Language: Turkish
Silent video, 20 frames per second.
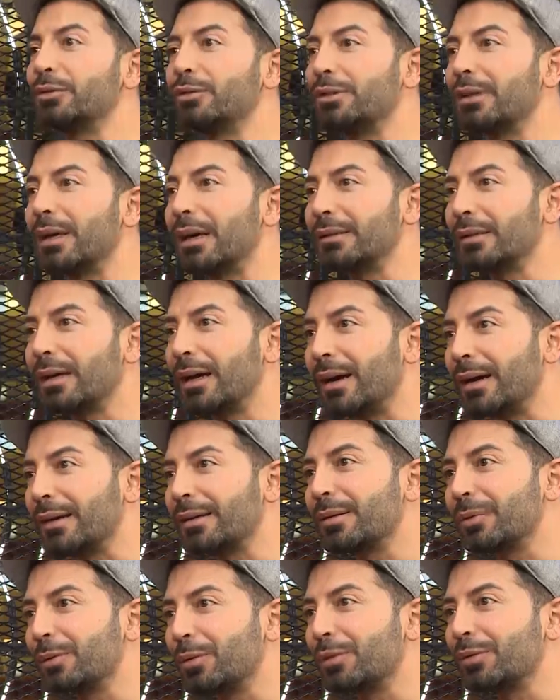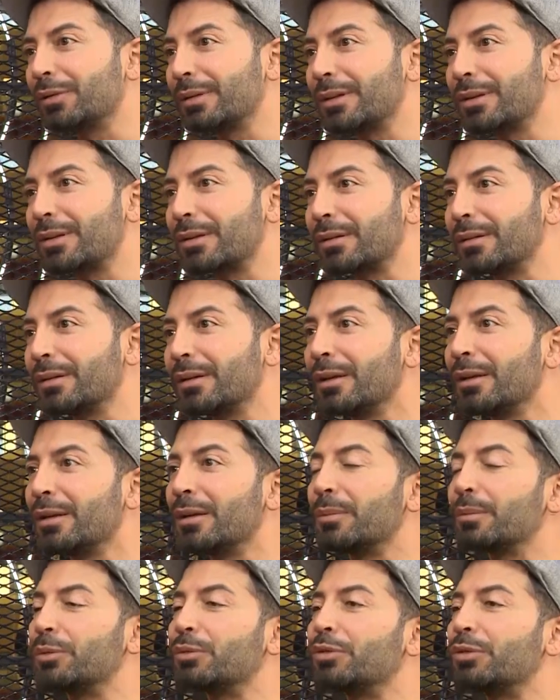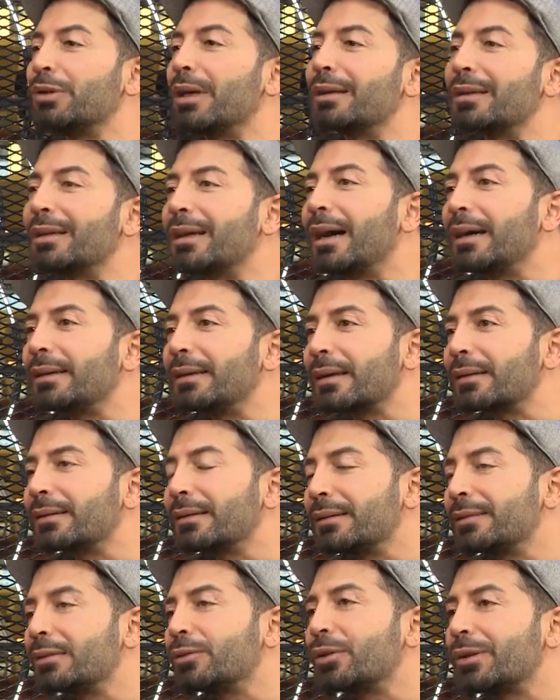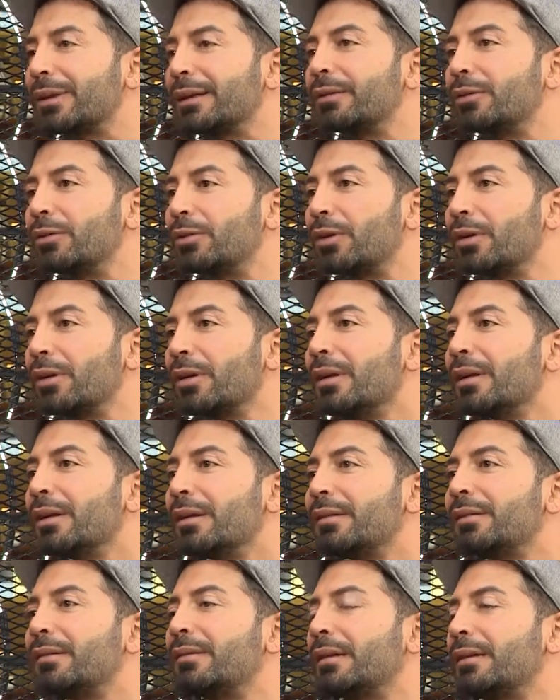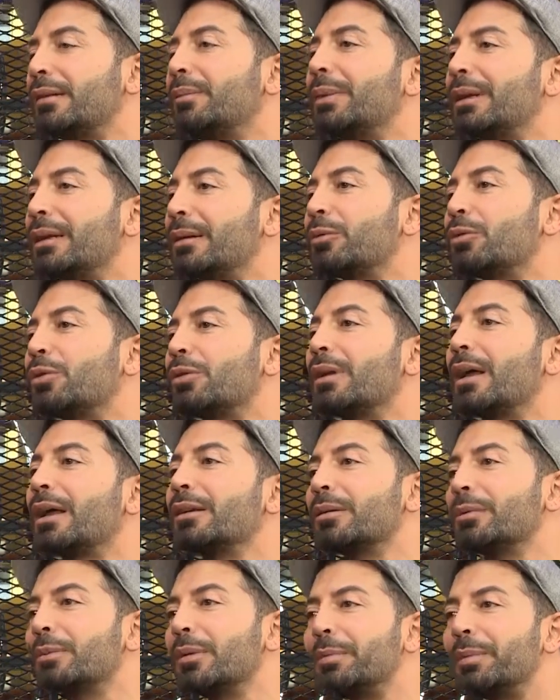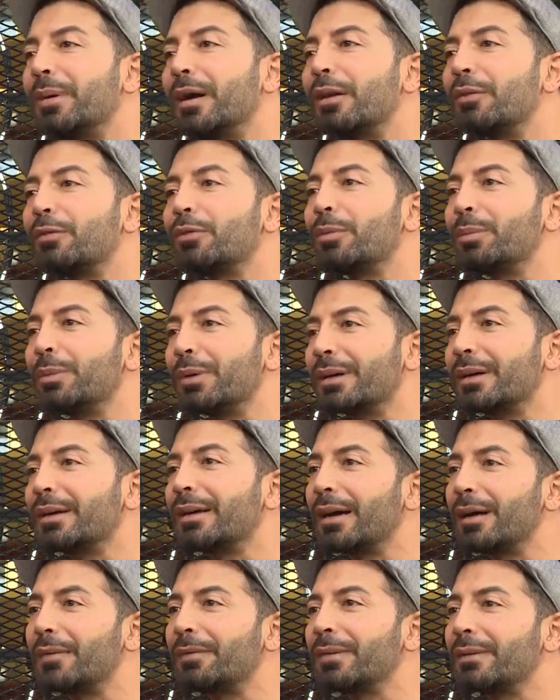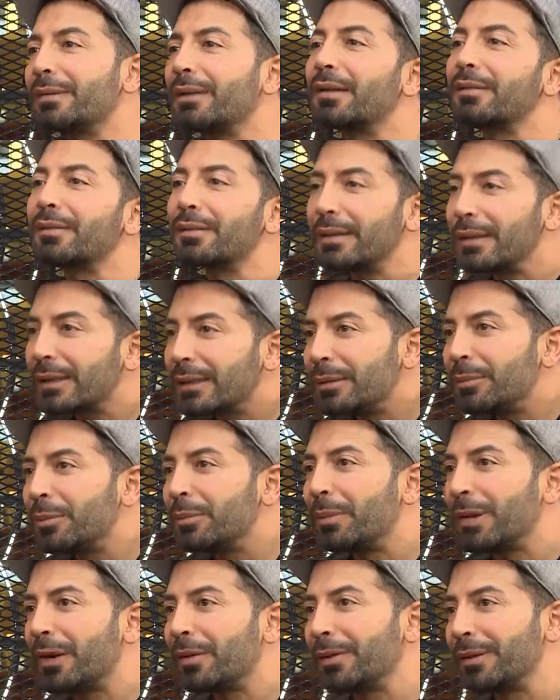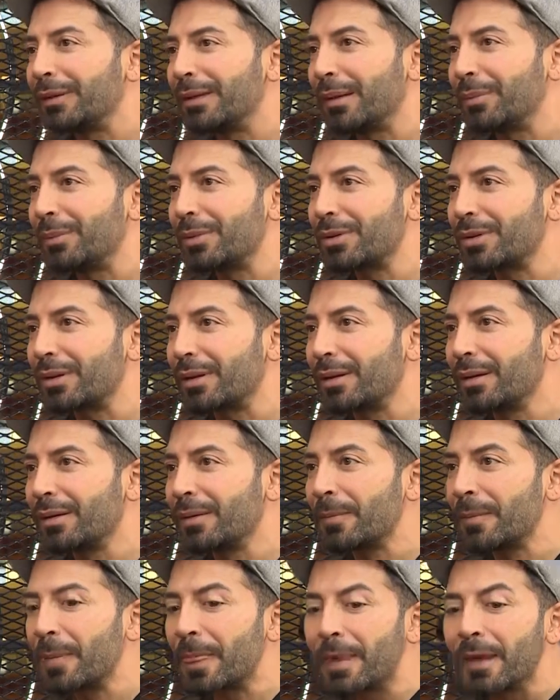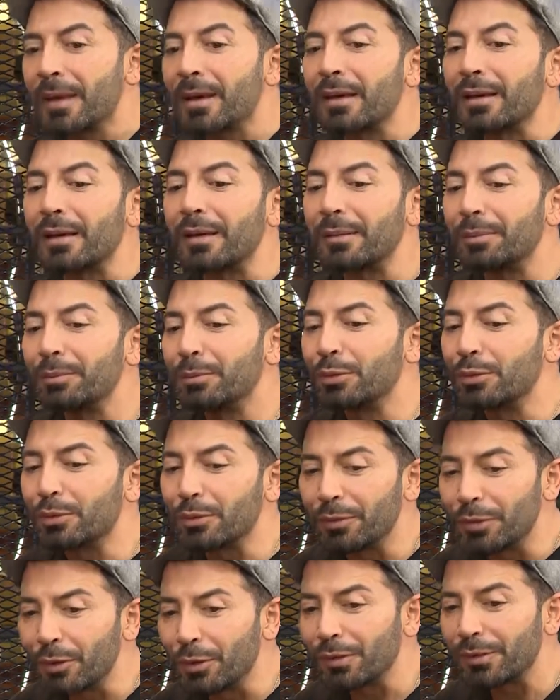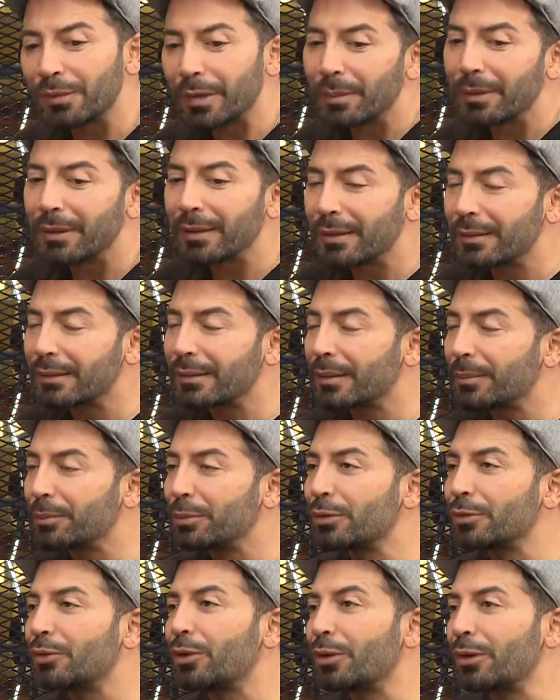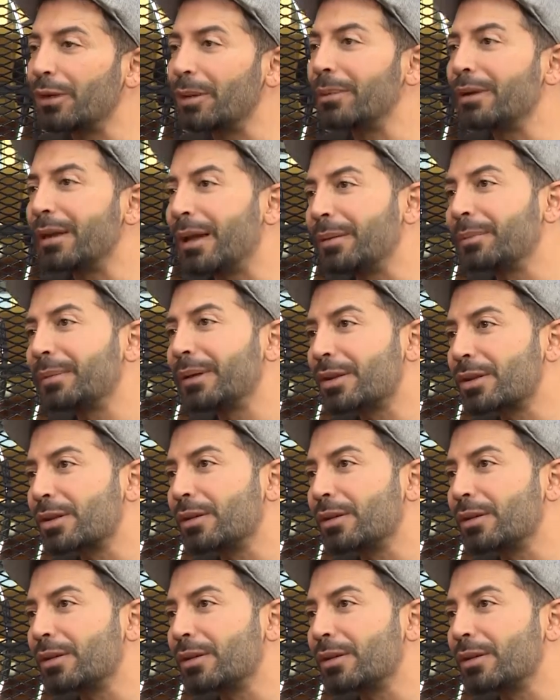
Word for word: dünyada hakim olduğu için bu dünyanın kaynaklarını da yok ediyor senin benim kullandığım bir parfüm, bir kıyafet aslında iklimi mahveden bir şey. Evet. E, bu virüsle birlikte bunun da önlemini almaya